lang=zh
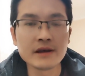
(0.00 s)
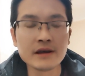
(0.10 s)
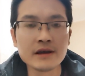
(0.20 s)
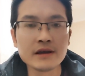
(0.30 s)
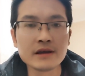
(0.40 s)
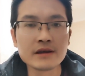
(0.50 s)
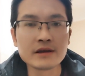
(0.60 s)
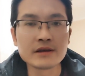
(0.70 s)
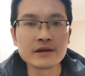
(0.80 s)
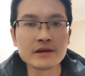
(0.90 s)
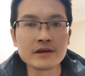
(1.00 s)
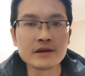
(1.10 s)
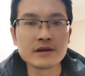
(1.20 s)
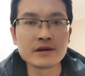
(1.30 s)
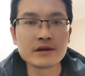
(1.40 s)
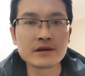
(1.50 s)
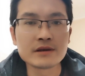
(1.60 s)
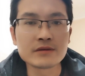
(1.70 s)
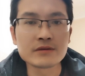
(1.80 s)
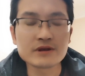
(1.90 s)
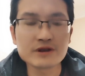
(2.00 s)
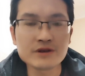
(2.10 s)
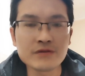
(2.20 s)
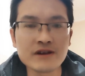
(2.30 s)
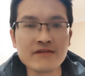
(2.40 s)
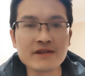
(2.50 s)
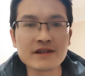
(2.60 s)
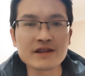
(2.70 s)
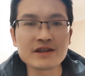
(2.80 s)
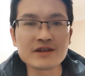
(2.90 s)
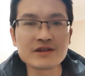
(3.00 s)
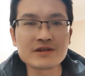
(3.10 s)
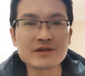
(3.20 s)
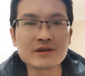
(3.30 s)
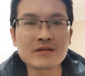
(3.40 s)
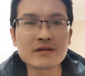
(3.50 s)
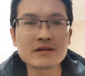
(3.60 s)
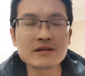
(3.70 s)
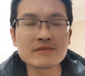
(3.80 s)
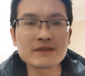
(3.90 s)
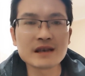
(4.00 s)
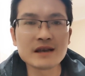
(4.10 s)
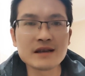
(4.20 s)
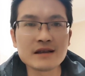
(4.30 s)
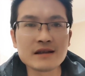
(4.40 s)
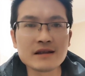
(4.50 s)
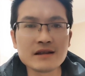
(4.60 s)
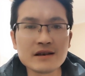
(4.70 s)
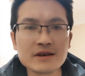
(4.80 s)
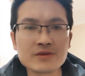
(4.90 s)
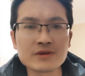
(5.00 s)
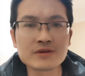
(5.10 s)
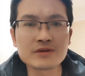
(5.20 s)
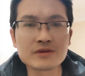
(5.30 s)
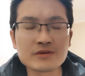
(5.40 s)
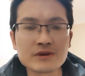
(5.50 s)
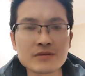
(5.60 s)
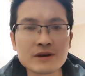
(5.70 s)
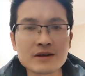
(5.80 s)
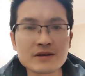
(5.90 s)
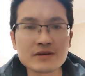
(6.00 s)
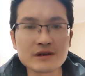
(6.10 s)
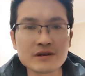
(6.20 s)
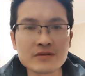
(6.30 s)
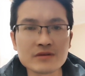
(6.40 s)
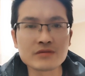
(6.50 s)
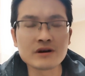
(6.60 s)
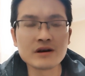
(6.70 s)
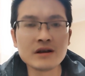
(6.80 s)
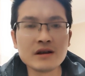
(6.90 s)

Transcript: 哎，如果说你小范围的，这当一个哎乐趣去做的话，你就可以做。